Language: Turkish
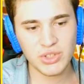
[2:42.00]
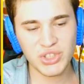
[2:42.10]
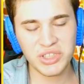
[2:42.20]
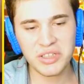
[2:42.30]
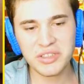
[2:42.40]

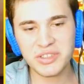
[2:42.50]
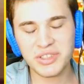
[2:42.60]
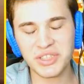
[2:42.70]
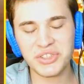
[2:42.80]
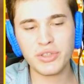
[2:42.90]
Çıkardığın
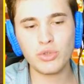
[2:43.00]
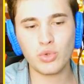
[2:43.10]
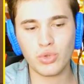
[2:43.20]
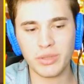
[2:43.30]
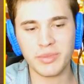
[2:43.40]
seslere
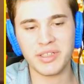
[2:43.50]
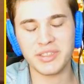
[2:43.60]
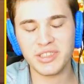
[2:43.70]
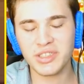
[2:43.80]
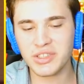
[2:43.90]
tüküreyim
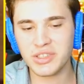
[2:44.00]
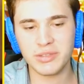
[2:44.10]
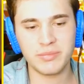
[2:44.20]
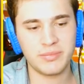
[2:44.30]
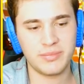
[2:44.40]
ağzını
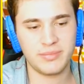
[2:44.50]
gırdığın.